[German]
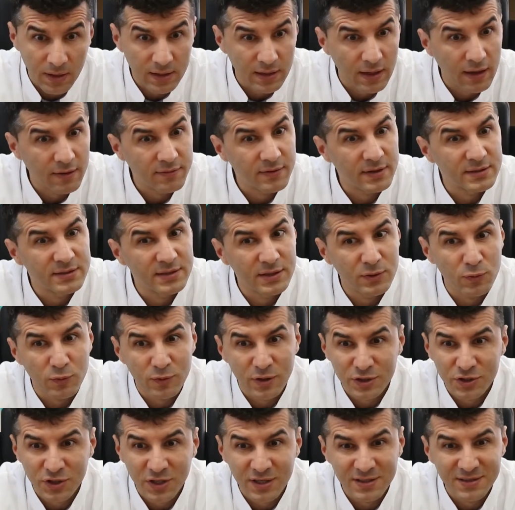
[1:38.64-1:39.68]
Man darf das nicht
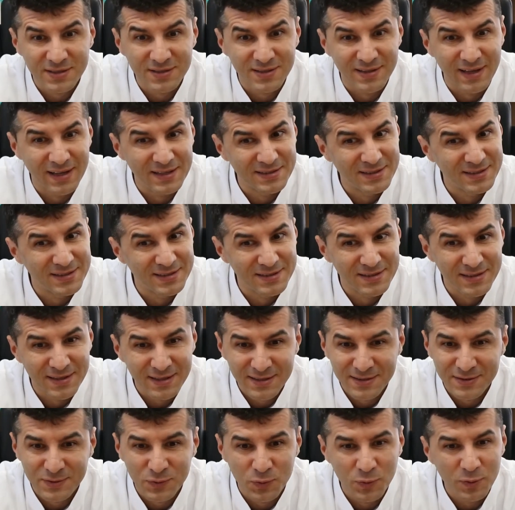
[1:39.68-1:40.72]
unterschätzen. Es ist
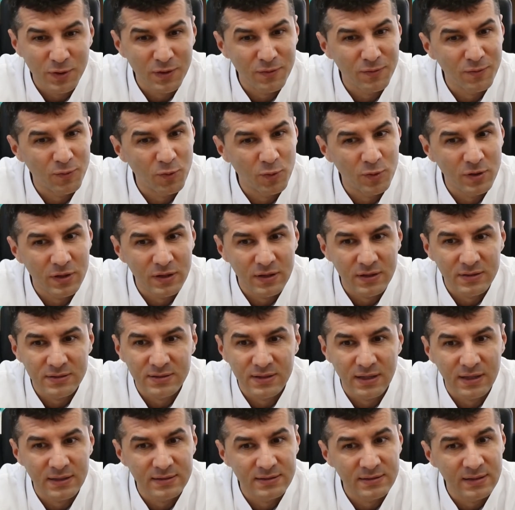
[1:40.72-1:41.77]
nichts Ungewöhnliches,
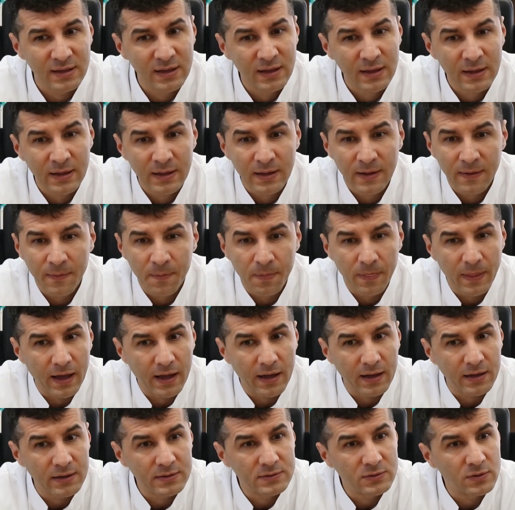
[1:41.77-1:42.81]
dass
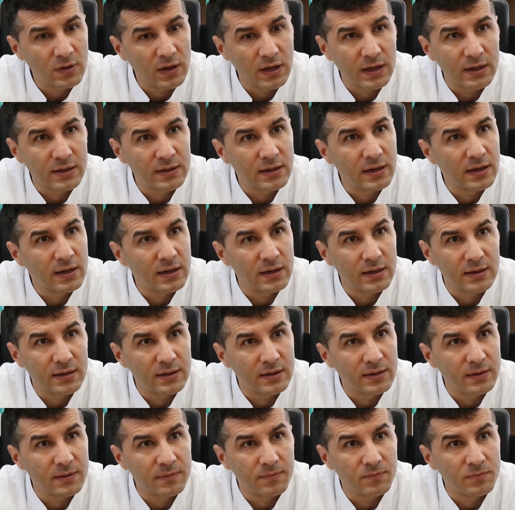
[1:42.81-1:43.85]
nach so einer,
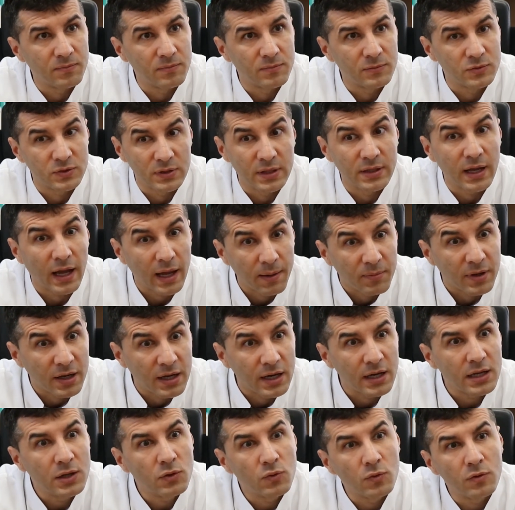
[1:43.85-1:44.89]
ähm, nach einem
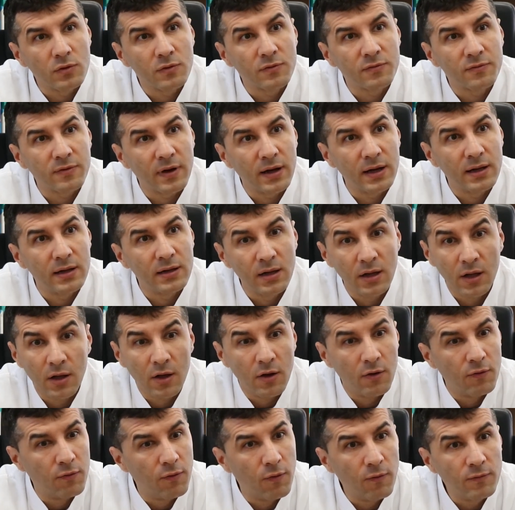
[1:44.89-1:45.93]
Grillunfall
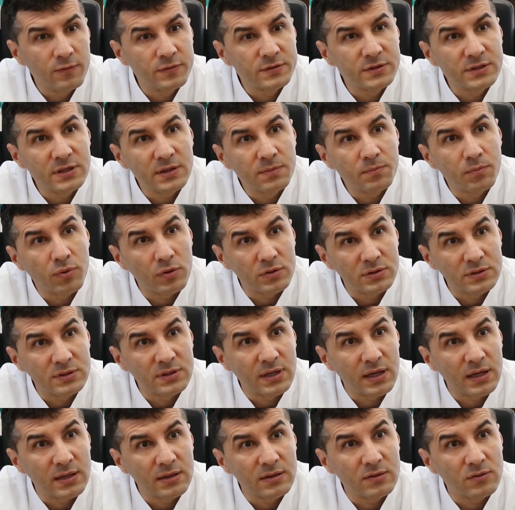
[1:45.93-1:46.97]
50
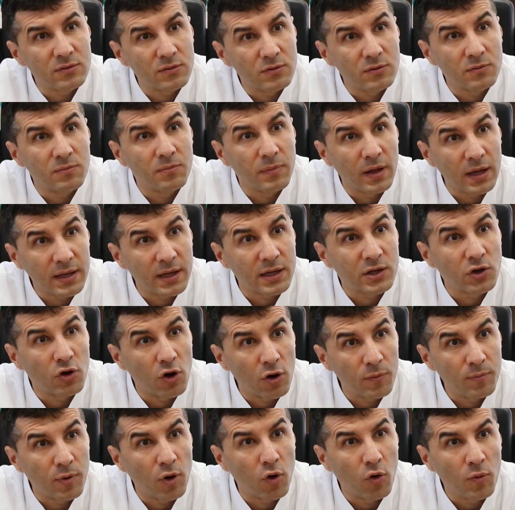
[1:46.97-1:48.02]
Prozent und mehr der
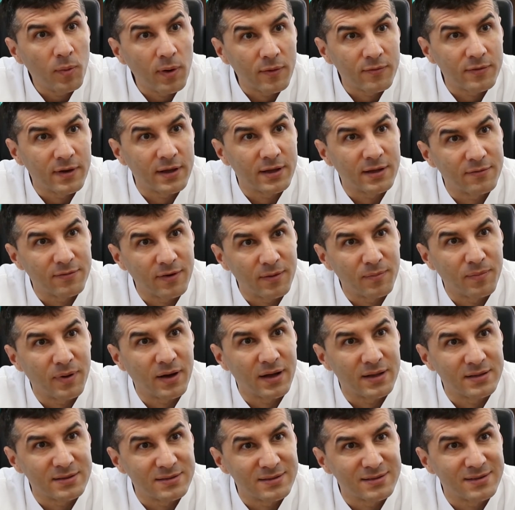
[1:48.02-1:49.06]
Körperoberfläche
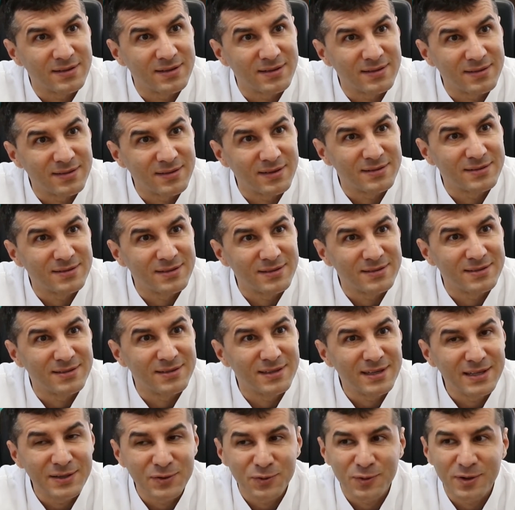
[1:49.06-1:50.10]
verbrannt sind. Das ist
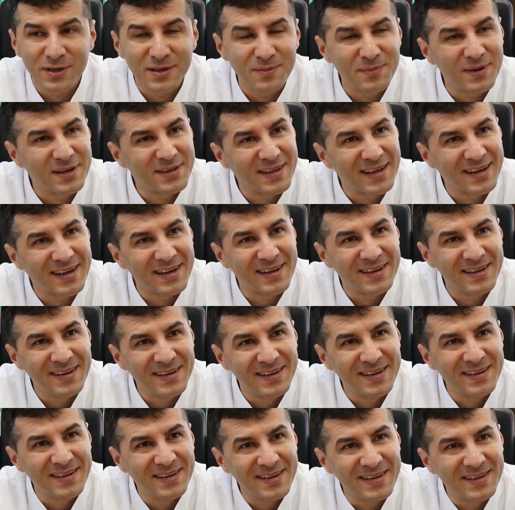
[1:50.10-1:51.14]
nicht nur immer der
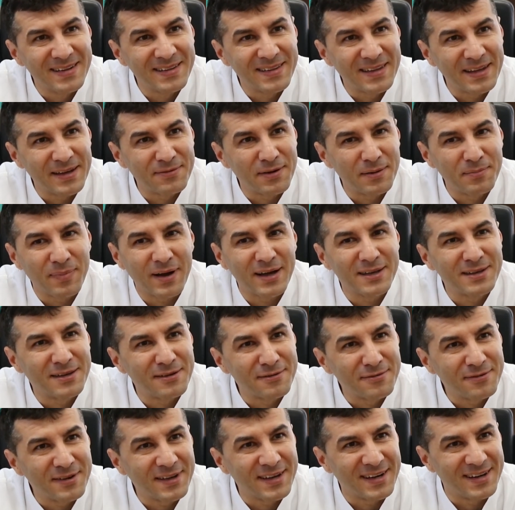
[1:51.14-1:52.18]
der
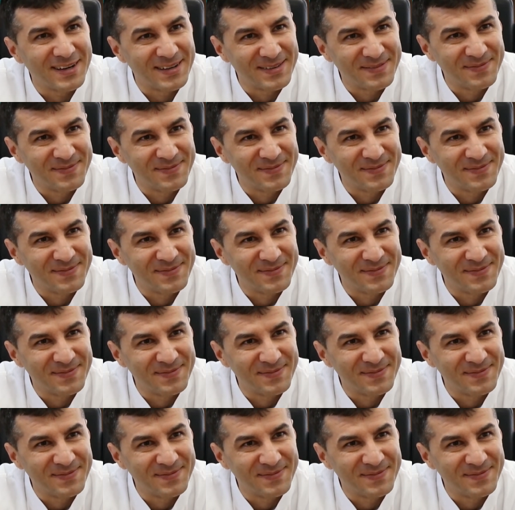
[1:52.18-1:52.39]
verbrannte Finger.